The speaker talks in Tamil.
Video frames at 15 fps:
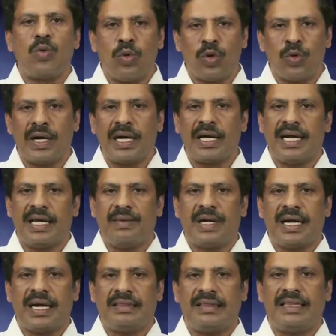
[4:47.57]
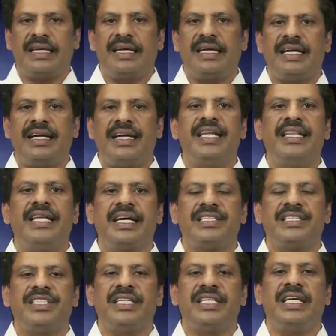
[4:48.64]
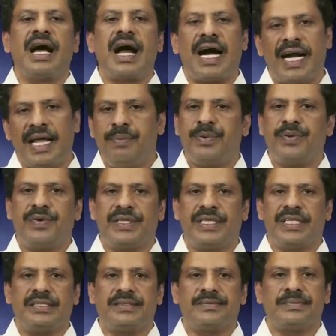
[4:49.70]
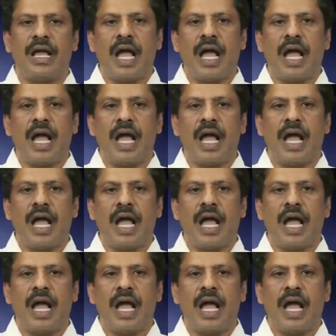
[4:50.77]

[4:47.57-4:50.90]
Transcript: ஊர்வலங்களையும் நடத்த நீதி கட்சி அழைப்பு விடுத்தது